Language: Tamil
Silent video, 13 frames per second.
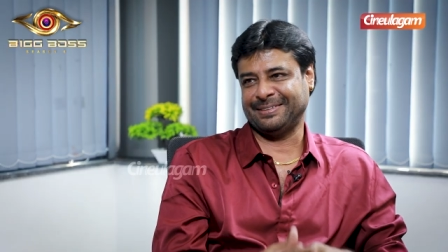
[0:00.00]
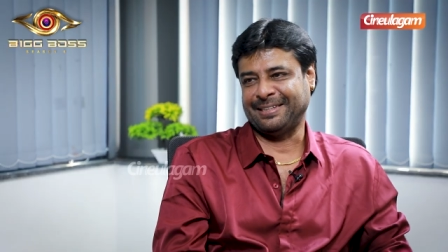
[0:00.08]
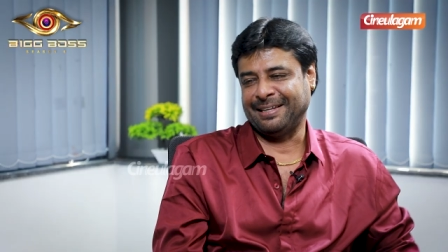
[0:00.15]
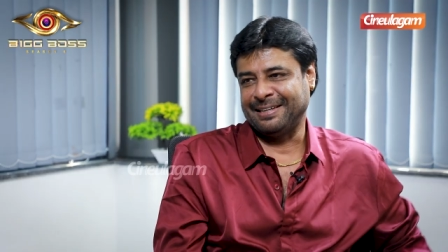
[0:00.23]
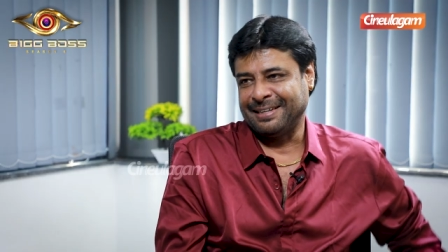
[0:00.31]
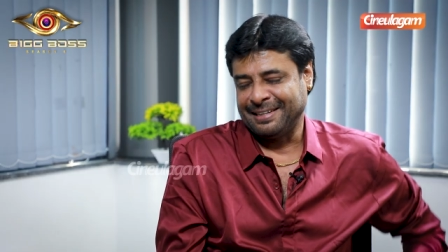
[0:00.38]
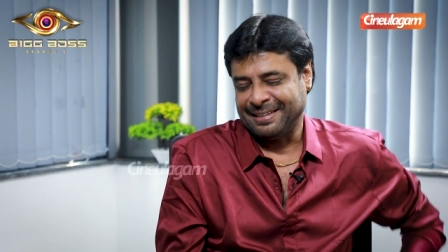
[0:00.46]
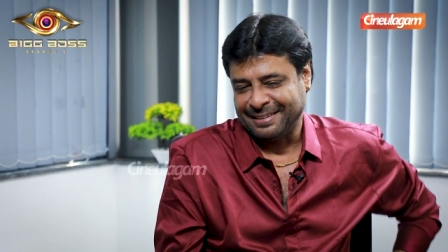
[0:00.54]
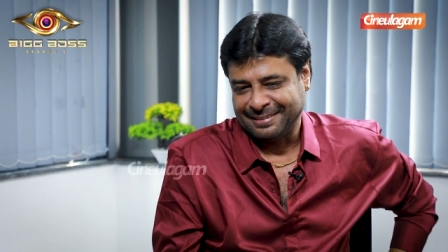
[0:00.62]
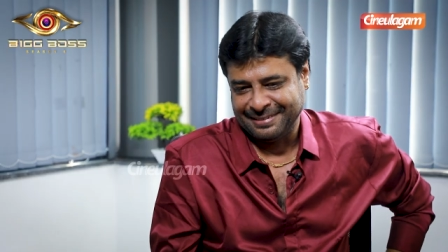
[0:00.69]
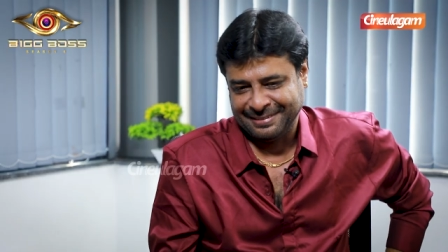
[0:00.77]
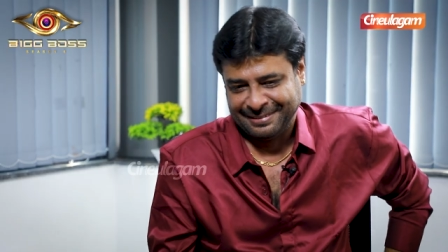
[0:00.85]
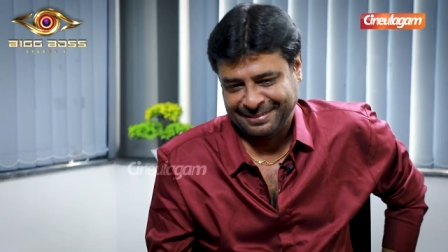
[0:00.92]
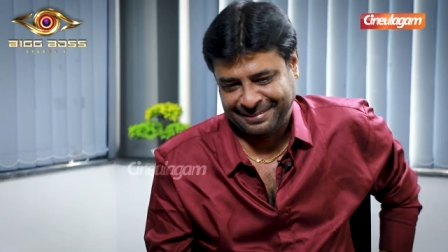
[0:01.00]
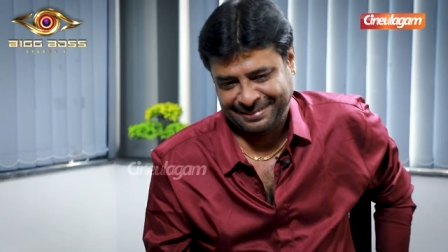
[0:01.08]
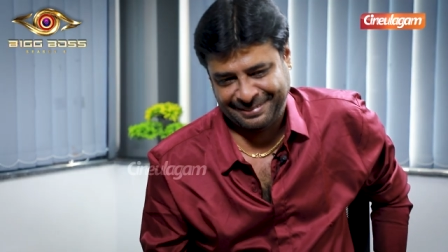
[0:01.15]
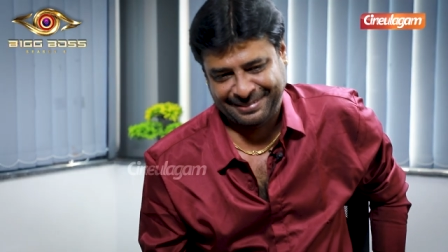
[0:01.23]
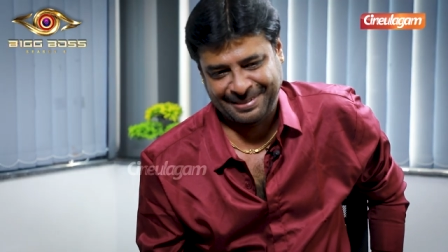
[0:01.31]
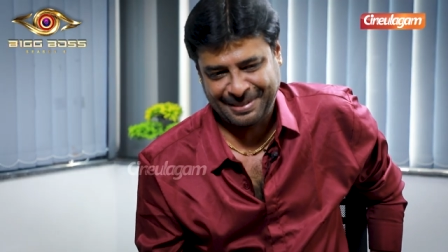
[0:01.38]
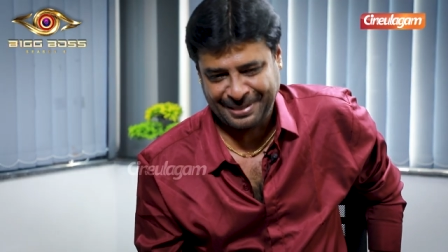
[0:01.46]
ஸோ அதனால் அது
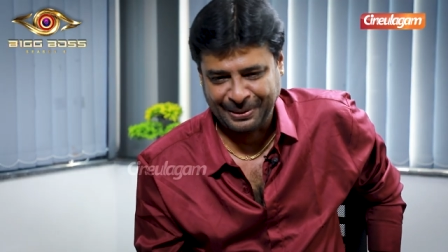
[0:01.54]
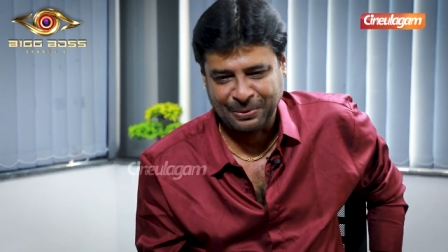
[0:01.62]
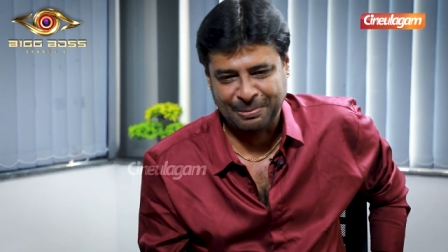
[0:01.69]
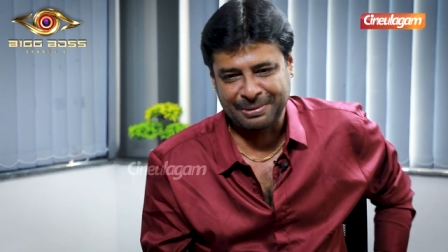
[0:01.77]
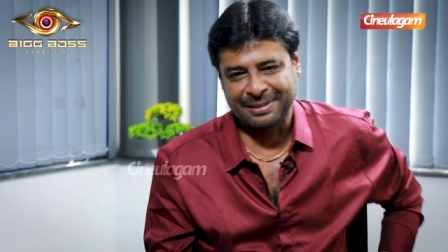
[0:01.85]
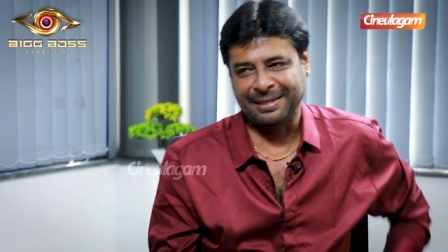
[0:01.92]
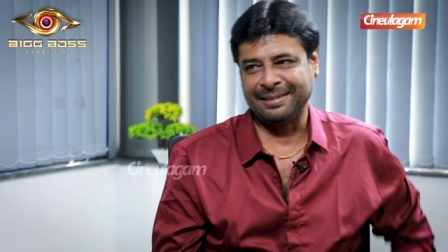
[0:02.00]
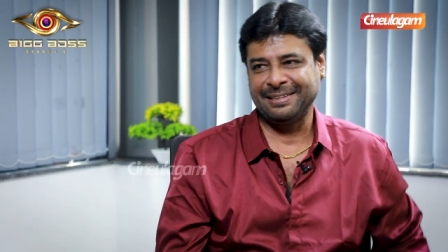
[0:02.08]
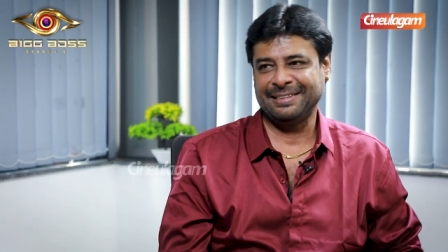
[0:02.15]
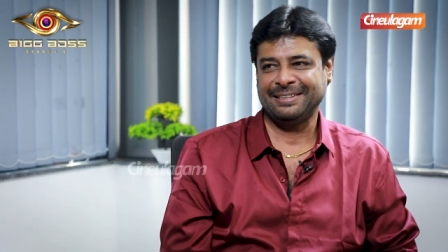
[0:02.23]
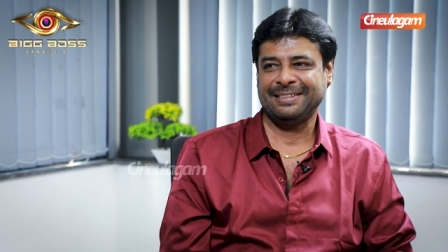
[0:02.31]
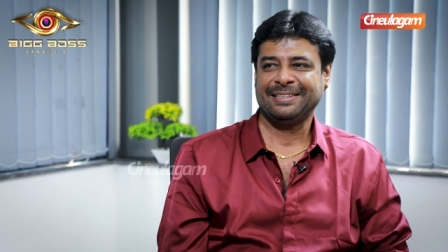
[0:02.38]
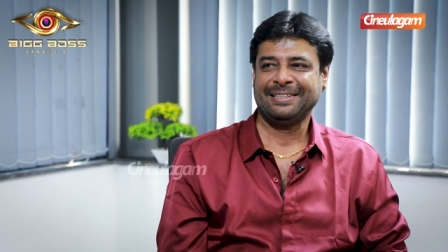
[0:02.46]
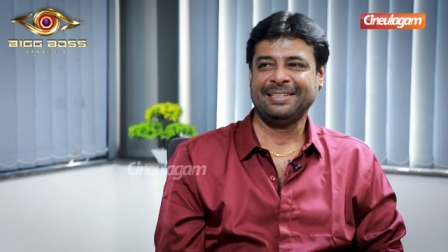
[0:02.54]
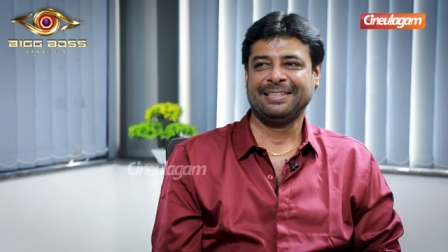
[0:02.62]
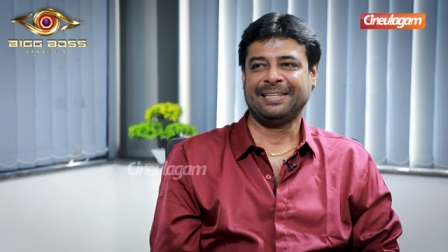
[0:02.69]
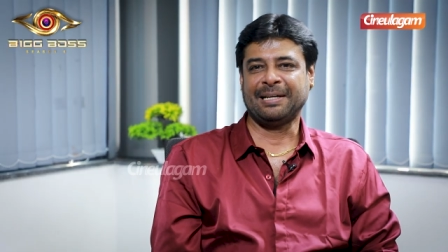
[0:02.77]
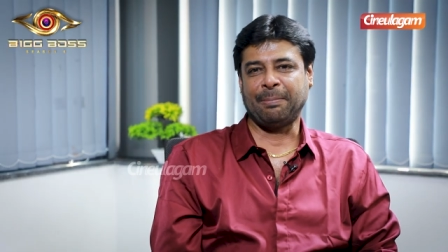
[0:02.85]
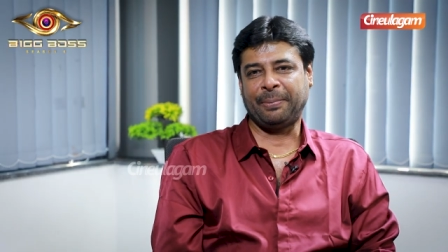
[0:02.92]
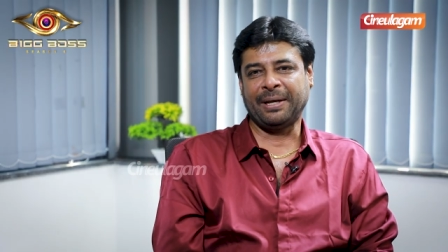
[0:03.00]
இன்றைக்கும் அப்படி தான்
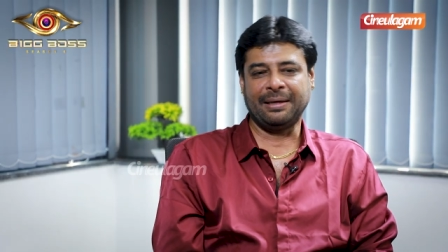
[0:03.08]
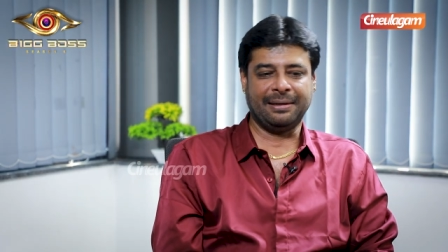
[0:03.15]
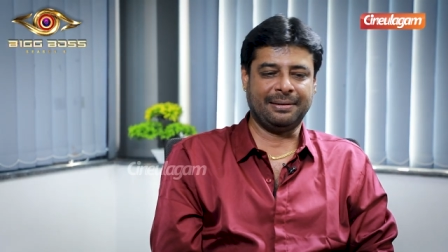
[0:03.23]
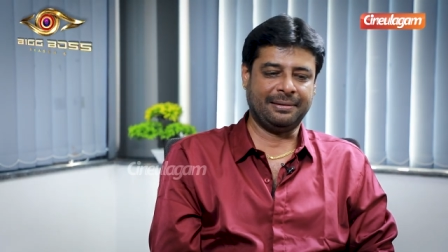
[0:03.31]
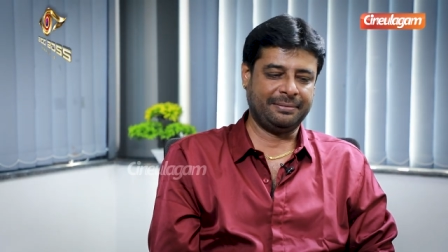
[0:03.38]
ஏன்னா பெரிய